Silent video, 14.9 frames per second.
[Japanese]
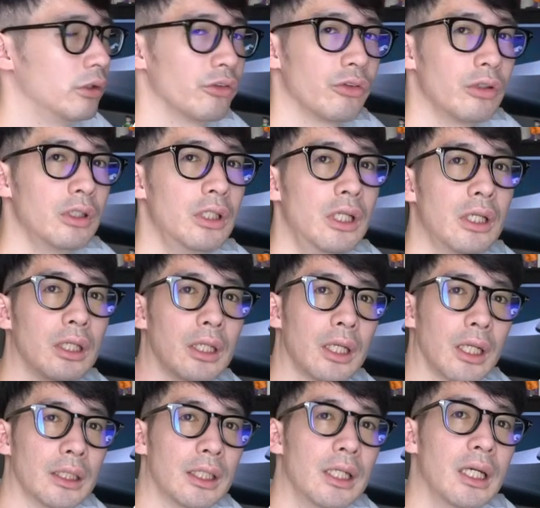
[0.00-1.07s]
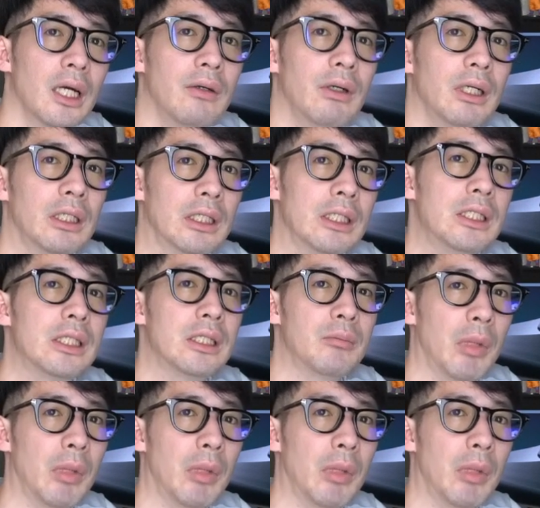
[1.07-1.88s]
それで片側一